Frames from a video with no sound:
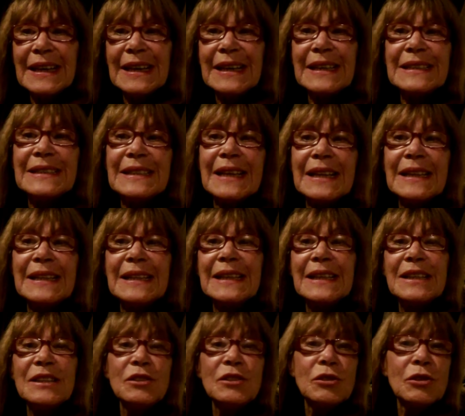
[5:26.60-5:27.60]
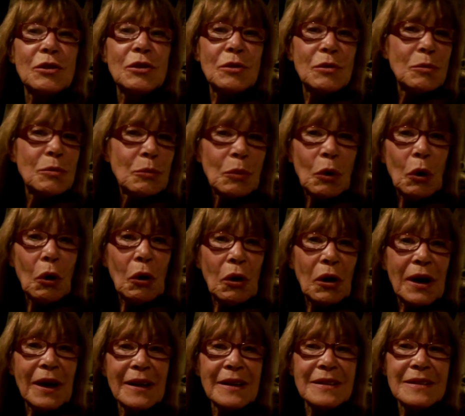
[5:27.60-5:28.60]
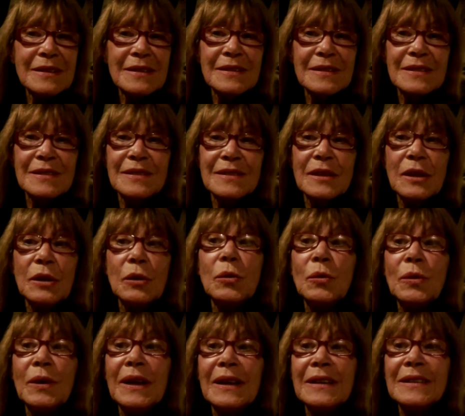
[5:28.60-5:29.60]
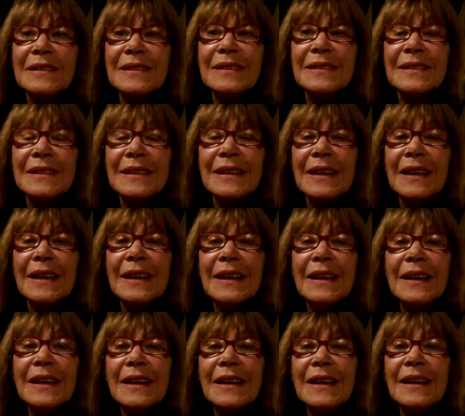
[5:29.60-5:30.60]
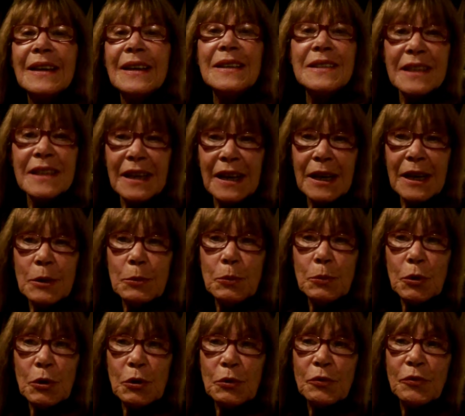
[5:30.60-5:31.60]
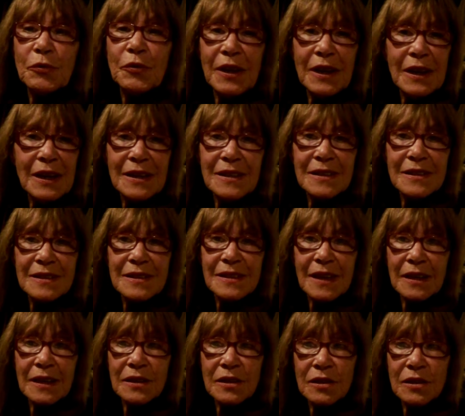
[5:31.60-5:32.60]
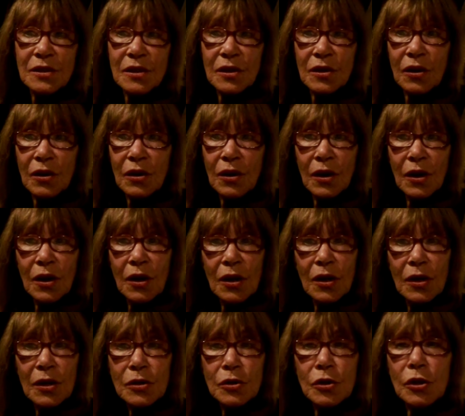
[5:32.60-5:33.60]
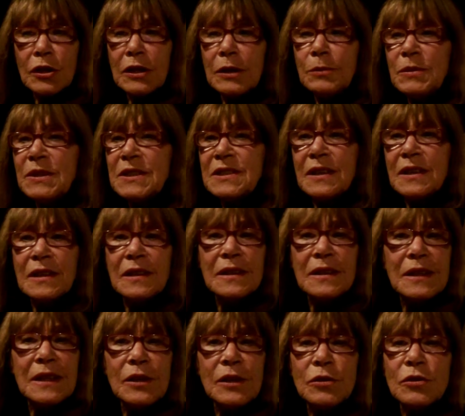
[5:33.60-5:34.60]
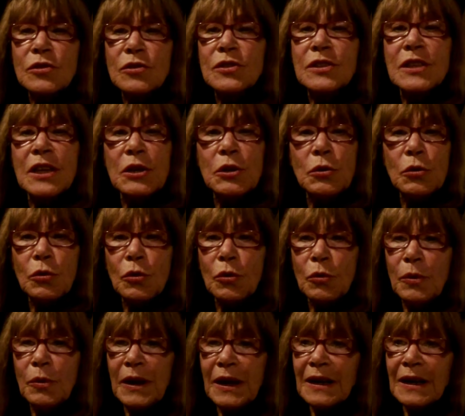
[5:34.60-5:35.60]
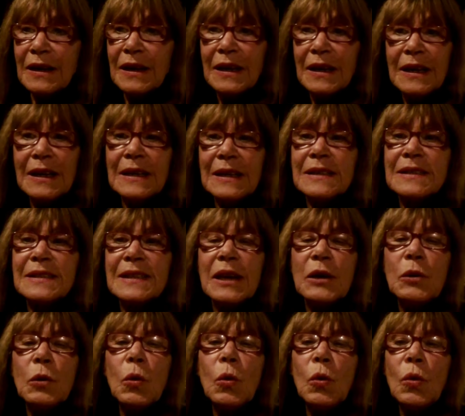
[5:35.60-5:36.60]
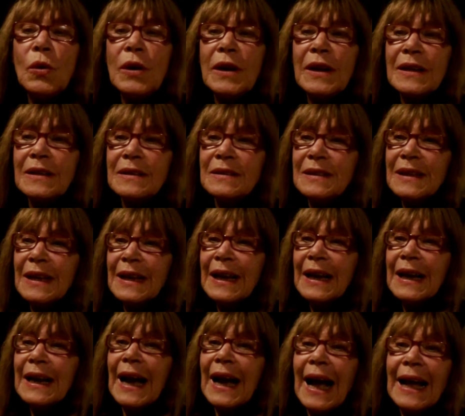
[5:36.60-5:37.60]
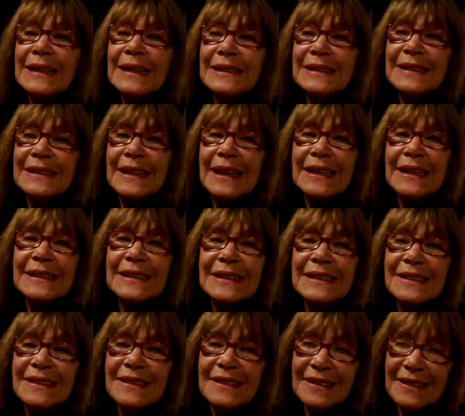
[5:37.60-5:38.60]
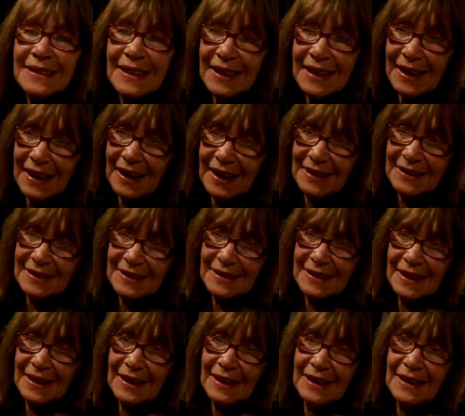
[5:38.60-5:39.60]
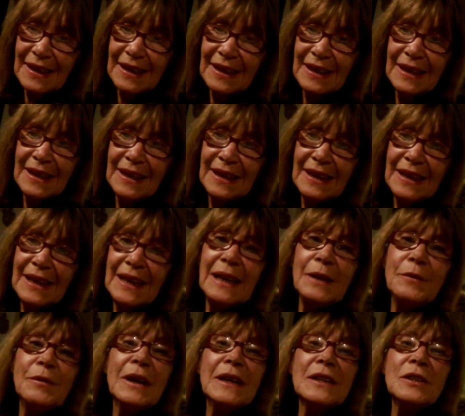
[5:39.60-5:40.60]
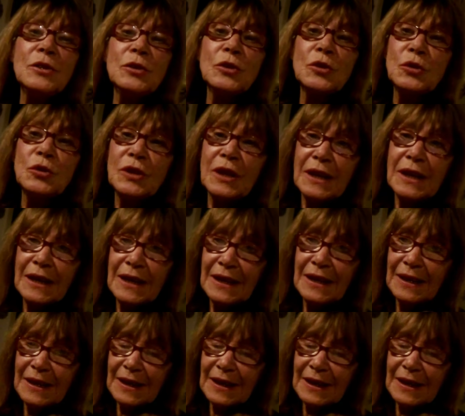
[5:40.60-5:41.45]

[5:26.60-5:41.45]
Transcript: encendiendo bosques, lunas, y llegar por fin al centro, donde mis sentidos se nublan, se unen, cantan, te cantan, elevándote,